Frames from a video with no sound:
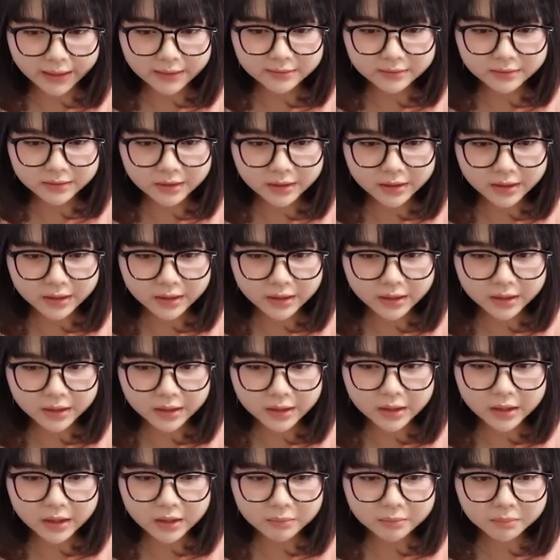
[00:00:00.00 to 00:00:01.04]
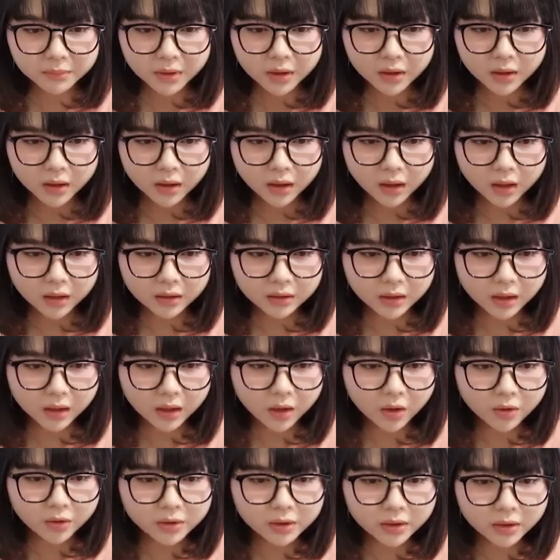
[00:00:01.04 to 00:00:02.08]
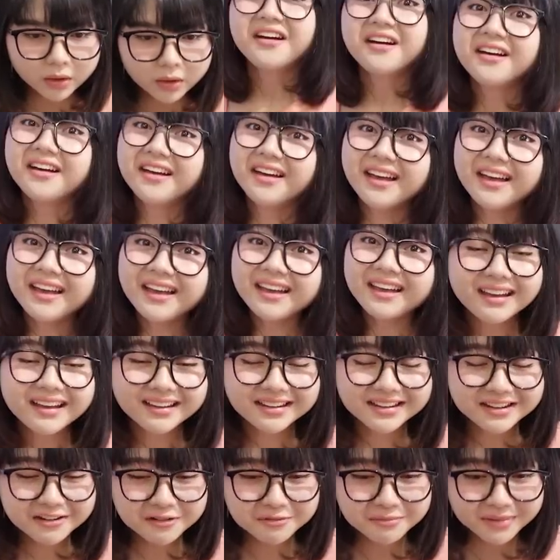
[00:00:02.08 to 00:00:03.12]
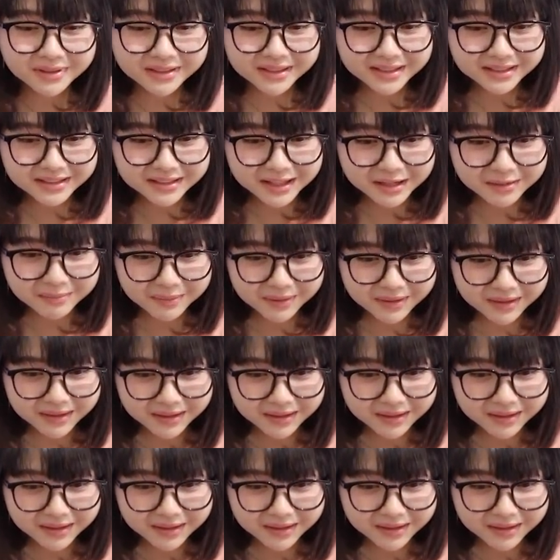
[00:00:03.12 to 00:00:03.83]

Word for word: es krim, ada oh ini huh? Hmm, ini rumah kita apa?